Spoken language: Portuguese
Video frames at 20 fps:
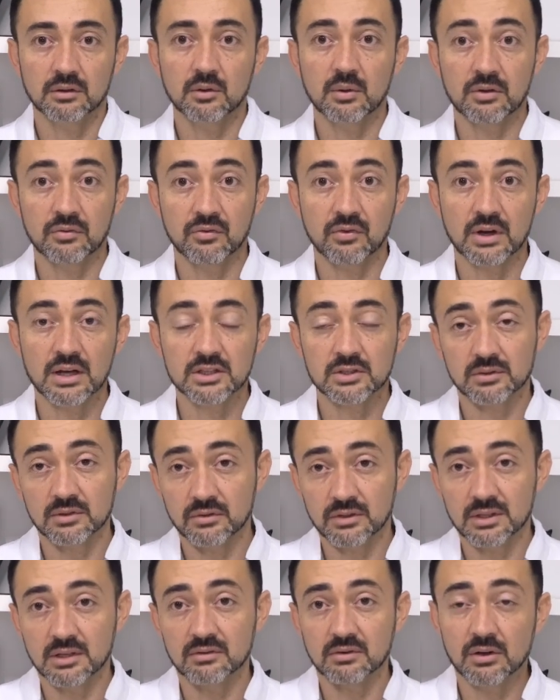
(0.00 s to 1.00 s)
não é fácil
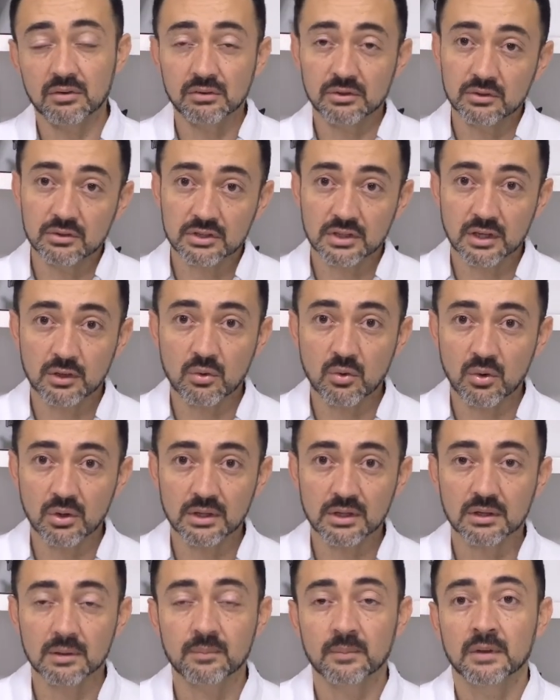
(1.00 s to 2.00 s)
devido à válvula
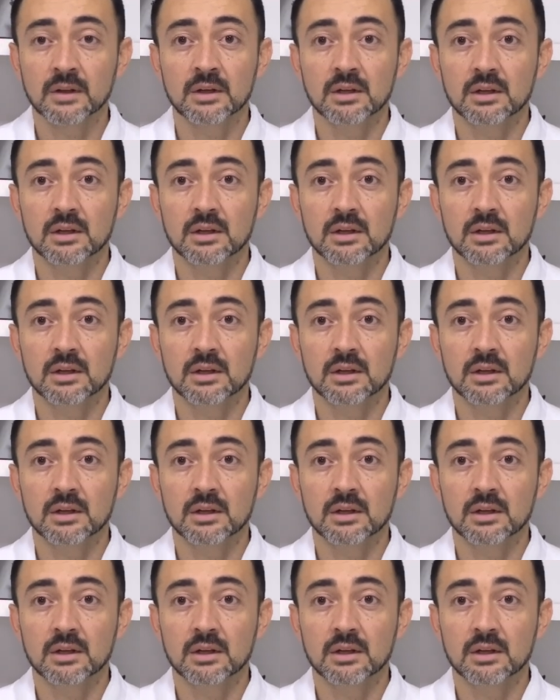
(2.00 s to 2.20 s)
ilicecólica,